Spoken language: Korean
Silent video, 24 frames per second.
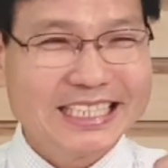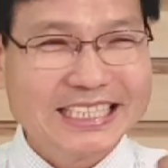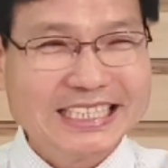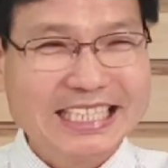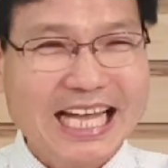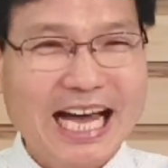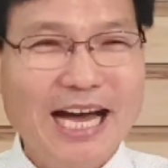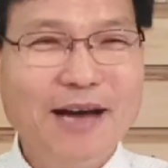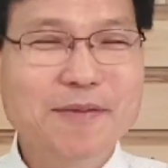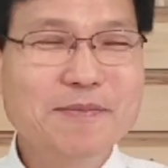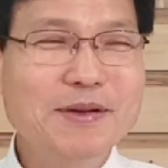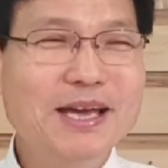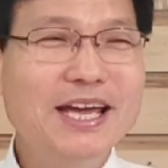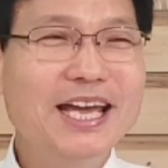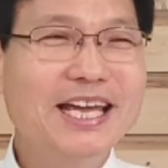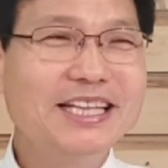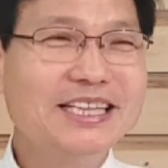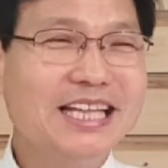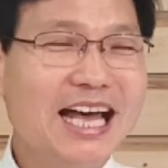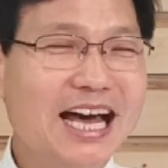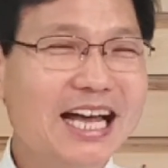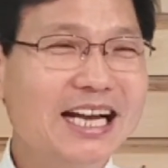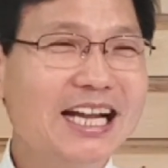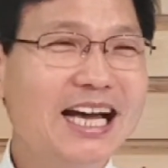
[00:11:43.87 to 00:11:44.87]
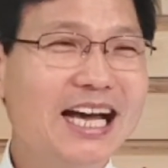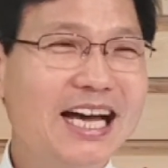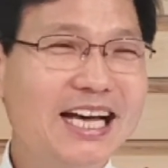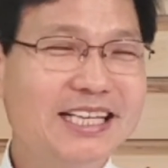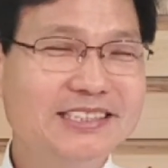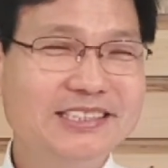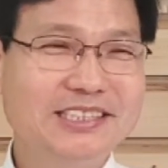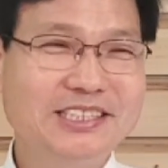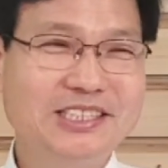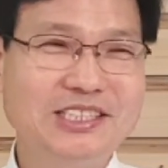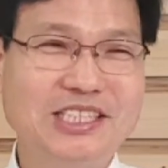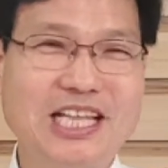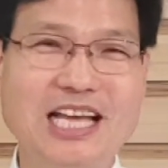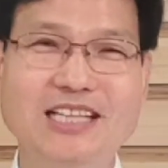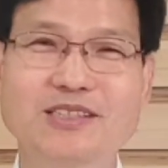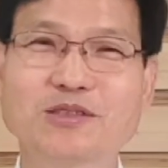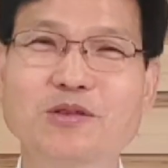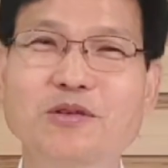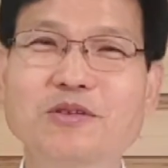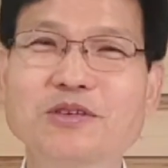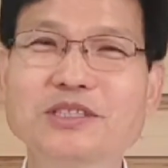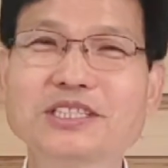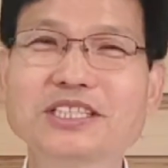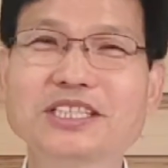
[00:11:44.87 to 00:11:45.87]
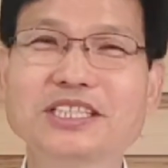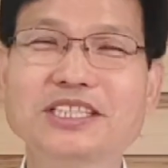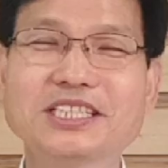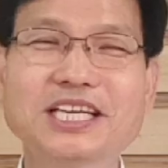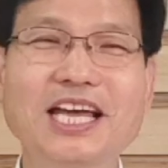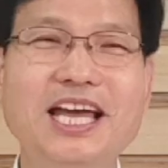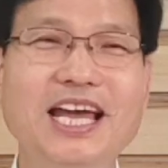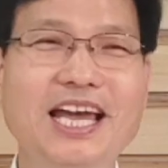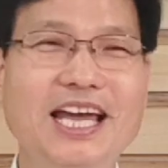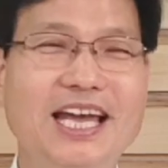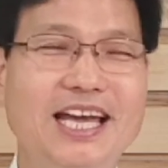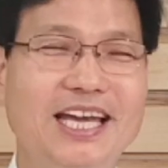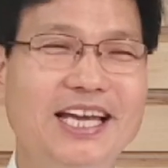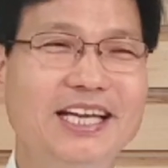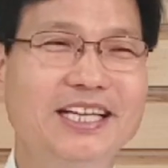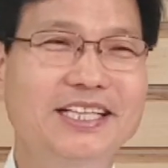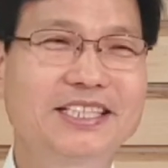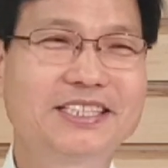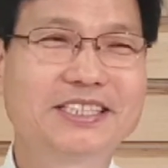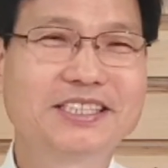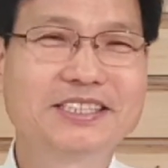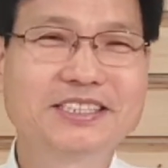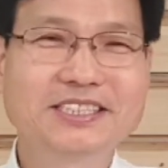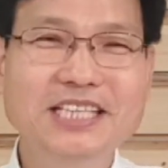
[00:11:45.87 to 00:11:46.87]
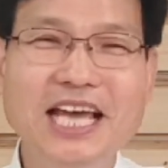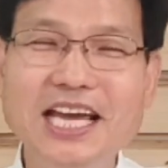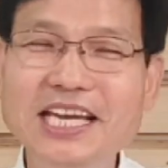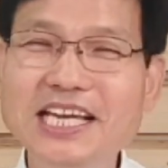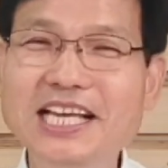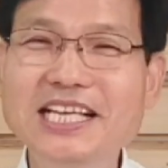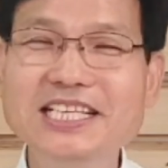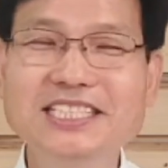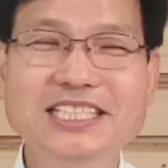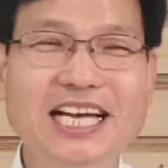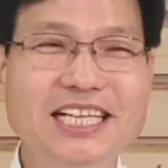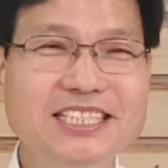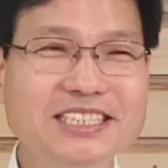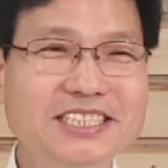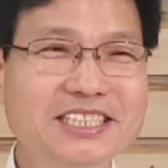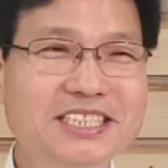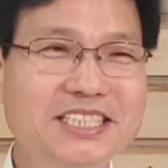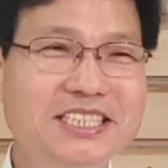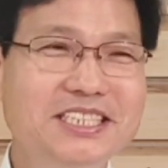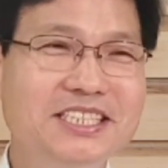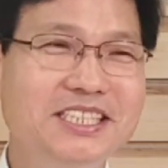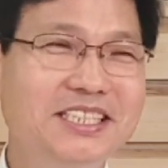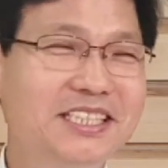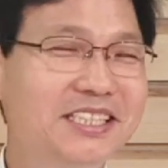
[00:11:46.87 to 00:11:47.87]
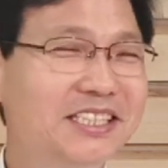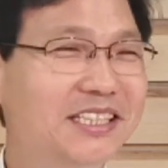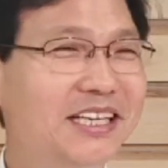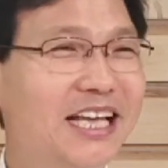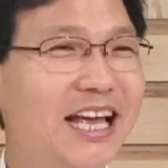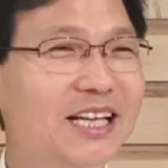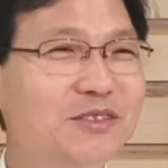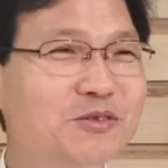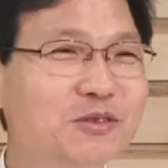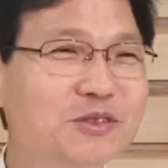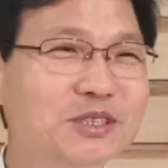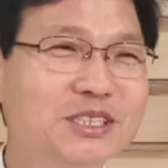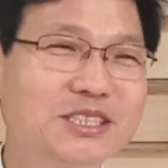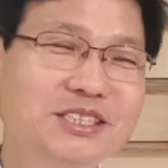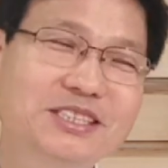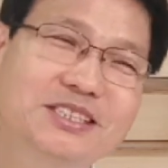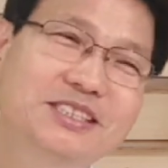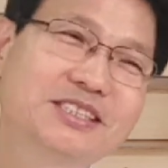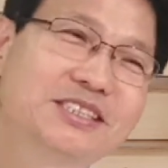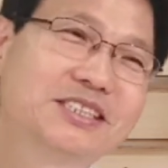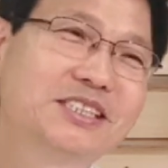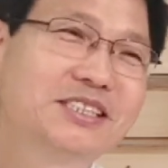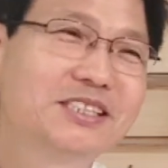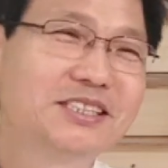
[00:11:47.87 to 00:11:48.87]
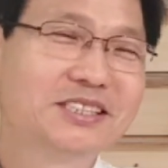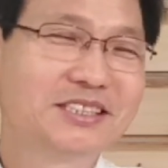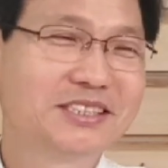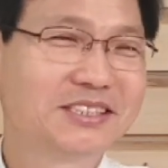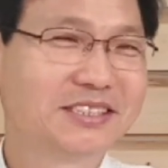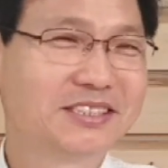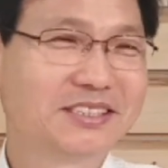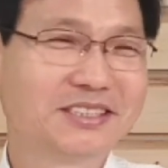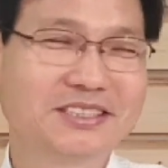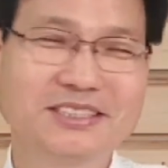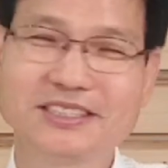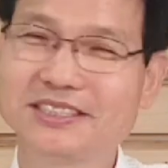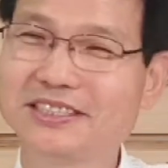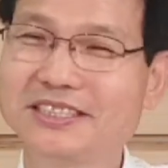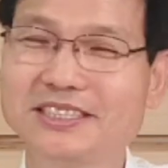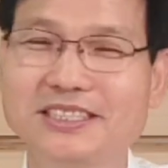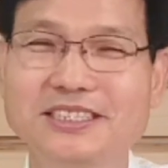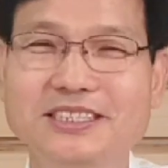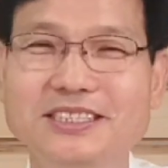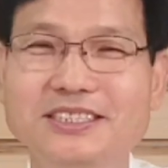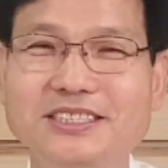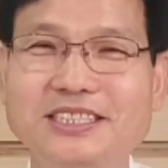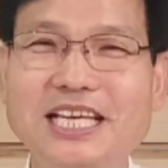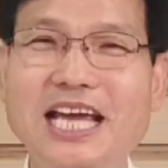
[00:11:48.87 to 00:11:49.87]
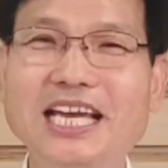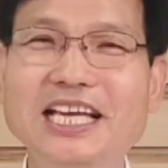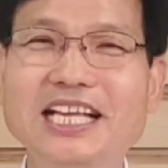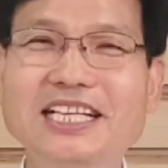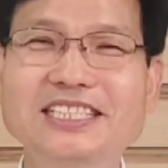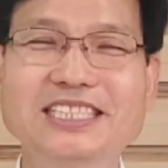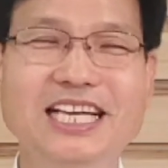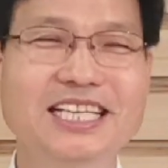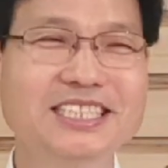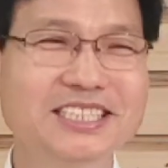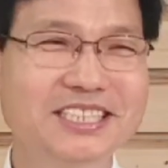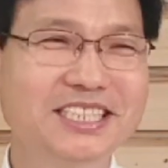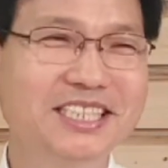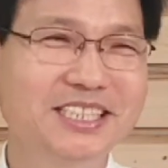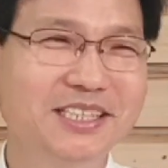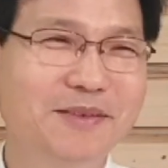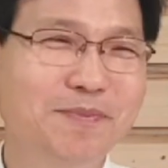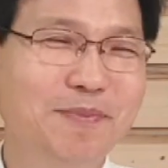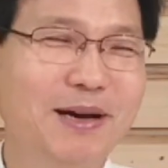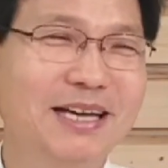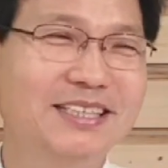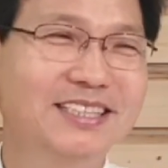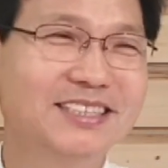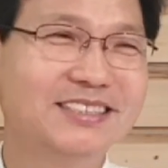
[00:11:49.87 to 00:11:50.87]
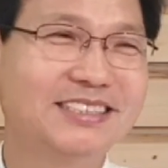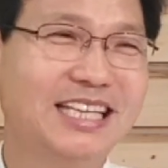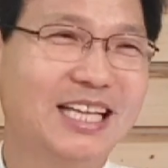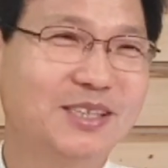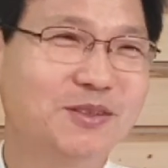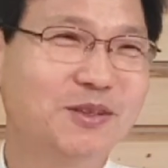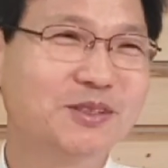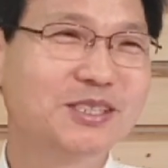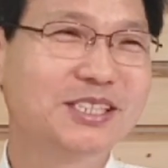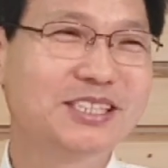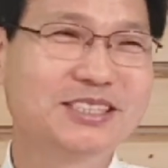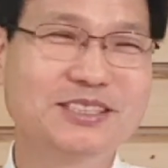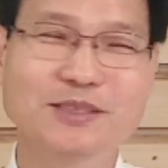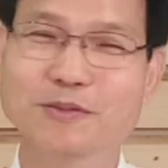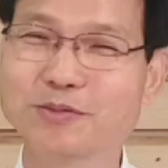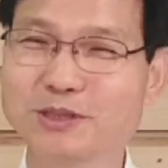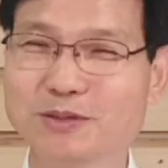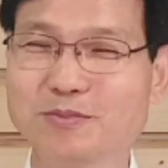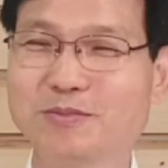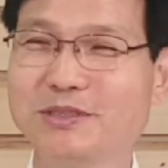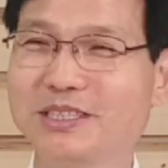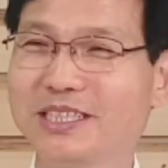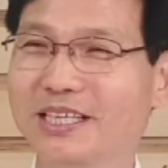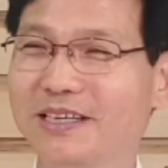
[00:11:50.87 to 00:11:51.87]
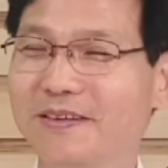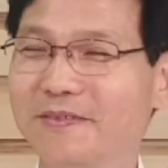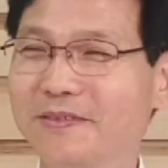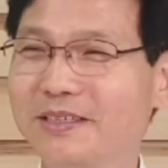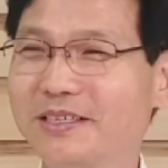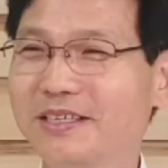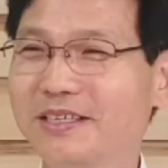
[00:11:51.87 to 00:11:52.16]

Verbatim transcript: 남의 나라 대통령의 그 생일 잔치를 해주는 그런 그 생일 잔치를 받은 대통령은 없습니다.